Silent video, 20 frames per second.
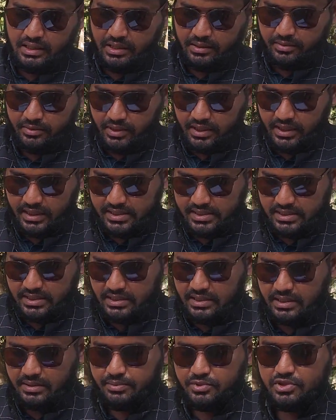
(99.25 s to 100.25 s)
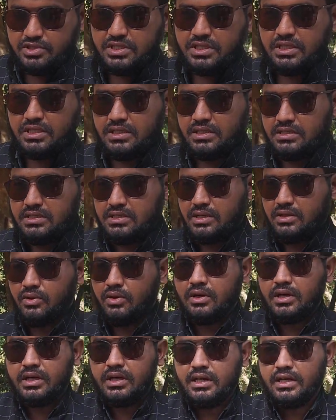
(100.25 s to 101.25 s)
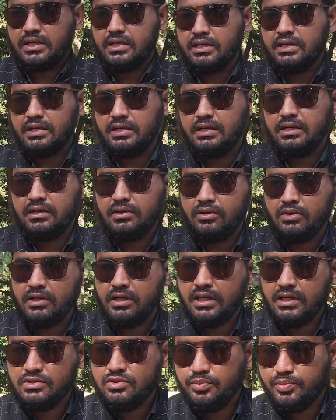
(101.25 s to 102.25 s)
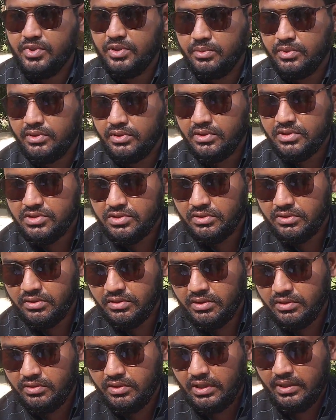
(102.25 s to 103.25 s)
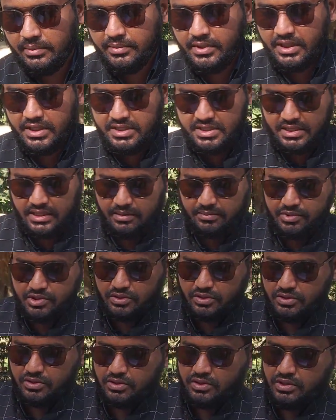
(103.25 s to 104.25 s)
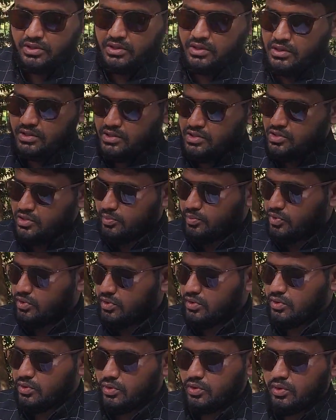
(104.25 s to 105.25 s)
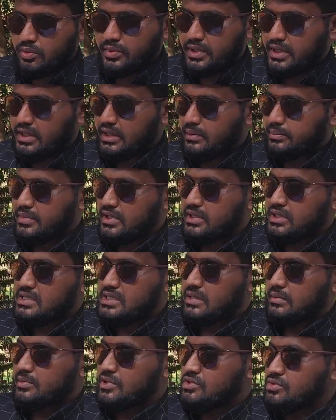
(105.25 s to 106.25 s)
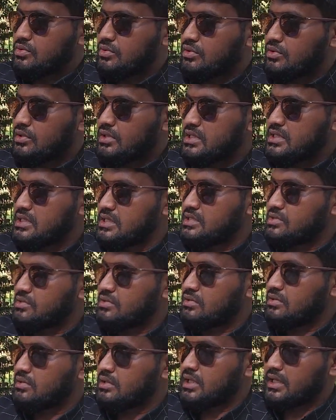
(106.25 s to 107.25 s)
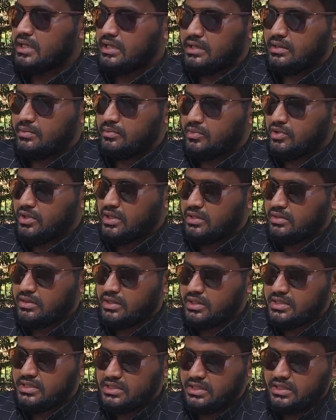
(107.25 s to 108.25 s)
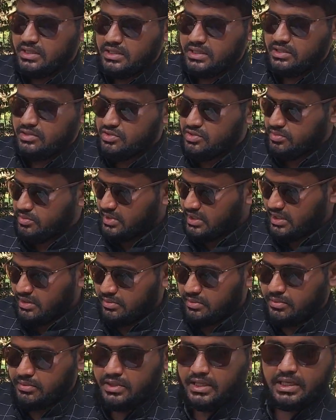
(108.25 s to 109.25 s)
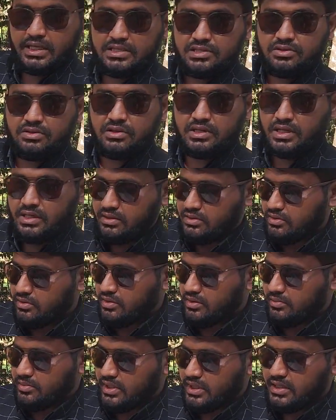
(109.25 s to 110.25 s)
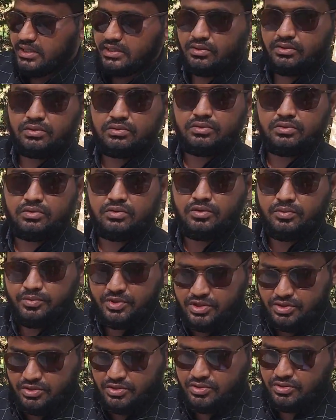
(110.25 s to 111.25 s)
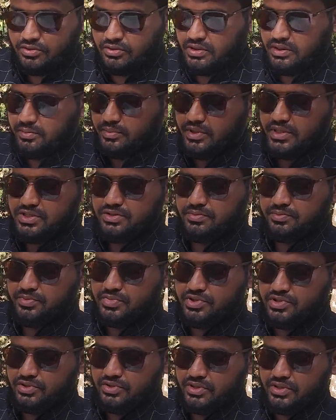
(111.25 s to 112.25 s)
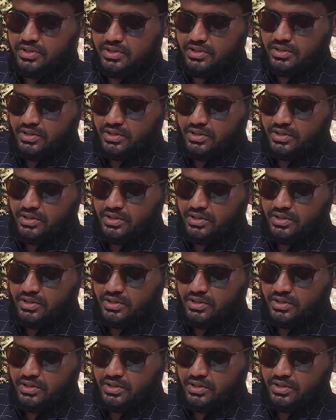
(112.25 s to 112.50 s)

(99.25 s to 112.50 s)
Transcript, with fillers: এবং কি আজকে এই প্রজেক্টের যে কন্ট্যাক্ট কন্ট্যাক্ট চুক্তিবদ্ধের জন্য কিন্তু আমরা স্টাম্প সহ সম্পূর্ণ ডকুমেন্ট আপনাদের সামনে শো করতেছি এই জন্য অনেকেই মনে করেন যে ইউটিউবে কিভাবে কাজ কন্ট্যাক্ট হয় বা এটা কতটুকু বিশ্বস্ততার বেশ বিষয়